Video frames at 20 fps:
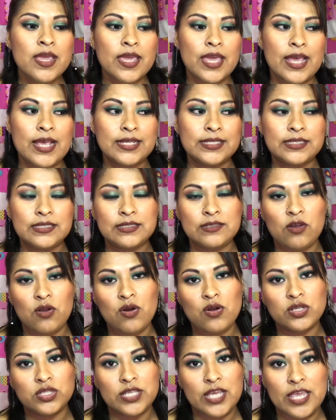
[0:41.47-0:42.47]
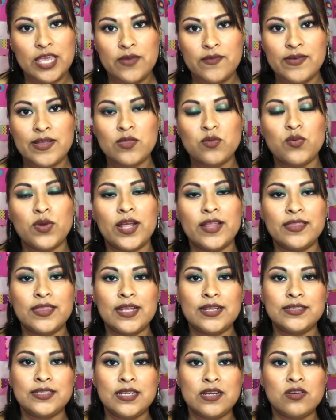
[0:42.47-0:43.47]
que son los que llevan
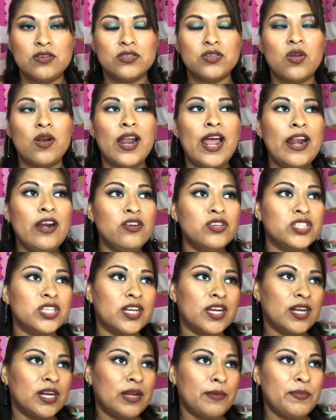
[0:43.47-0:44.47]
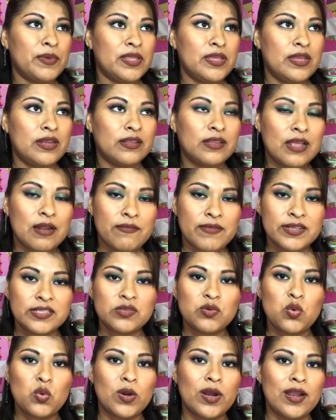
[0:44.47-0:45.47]
durante el ciclo escolar, nos llegan a pedir tal
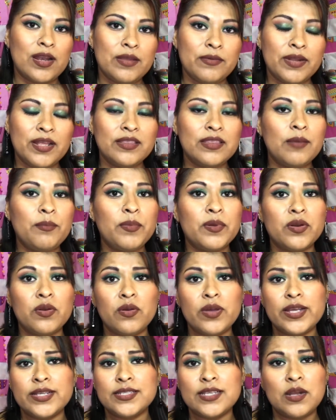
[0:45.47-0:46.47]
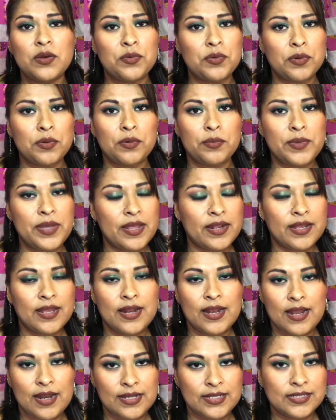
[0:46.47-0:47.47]
vez una libreta, pero esa no viene
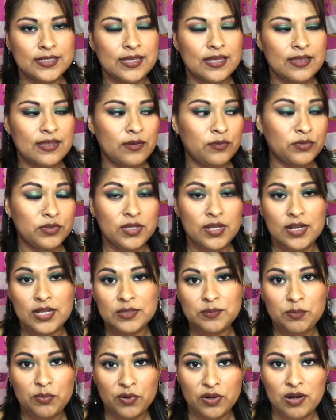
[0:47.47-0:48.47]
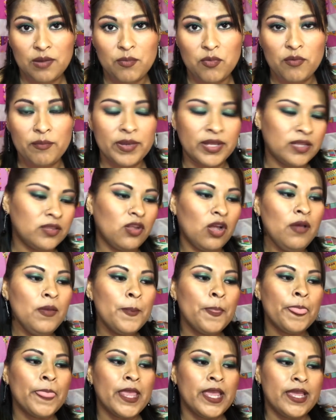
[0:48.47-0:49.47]
en la lista de útiles por el momento.
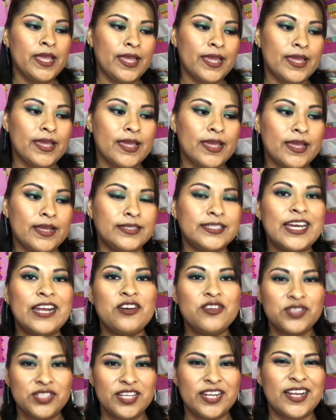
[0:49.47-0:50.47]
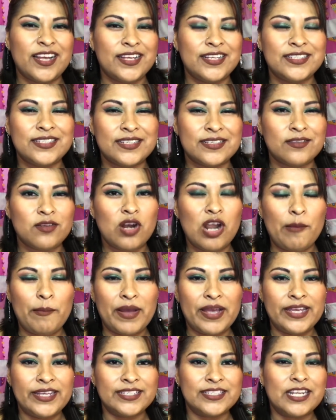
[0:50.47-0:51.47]
Eh, ya nos irá diciendo la
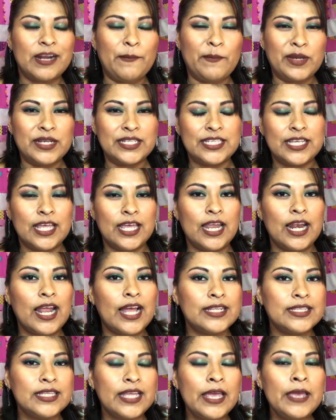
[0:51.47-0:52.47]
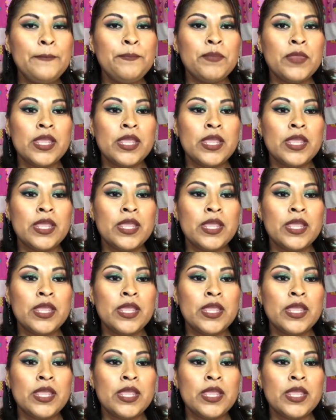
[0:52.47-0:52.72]
maestra más adelante